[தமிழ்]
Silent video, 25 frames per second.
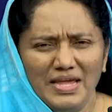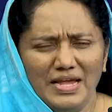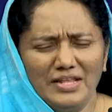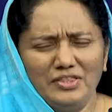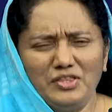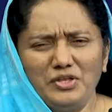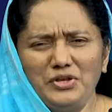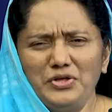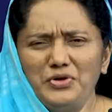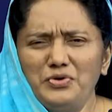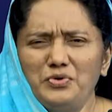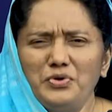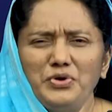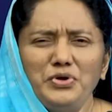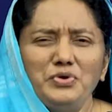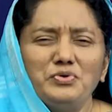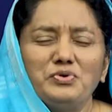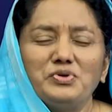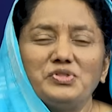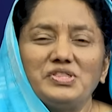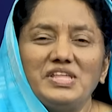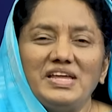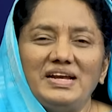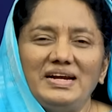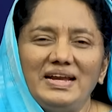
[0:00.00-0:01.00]
எத்தனையோ
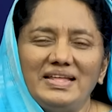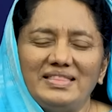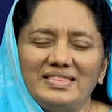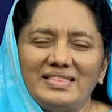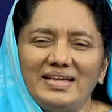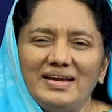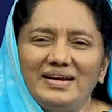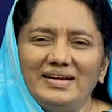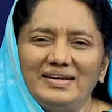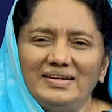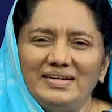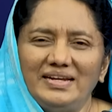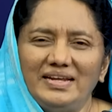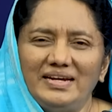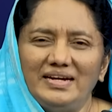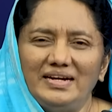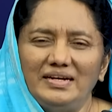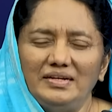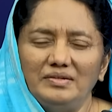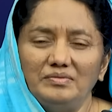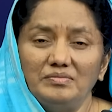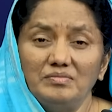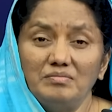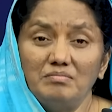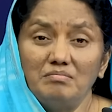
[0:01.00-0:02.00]
யுக்திகளை
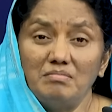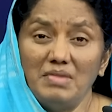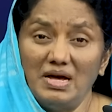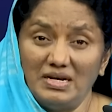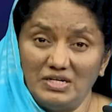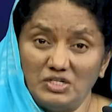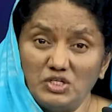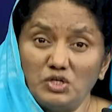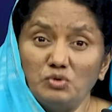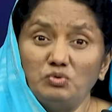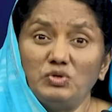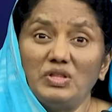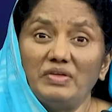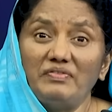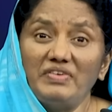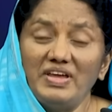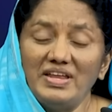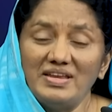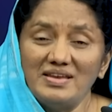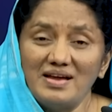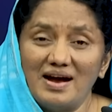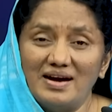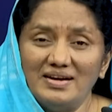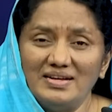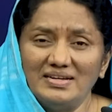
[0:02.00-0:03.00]
தேடுகிறீர்கள் மனுஷ
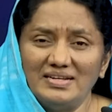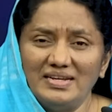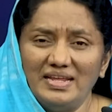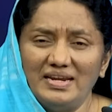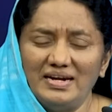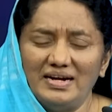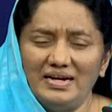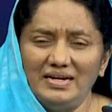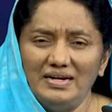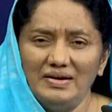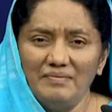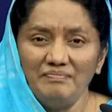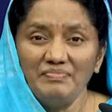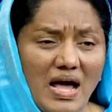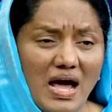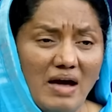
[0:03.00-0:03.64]
உதவியை நாடுகிறீர்கள்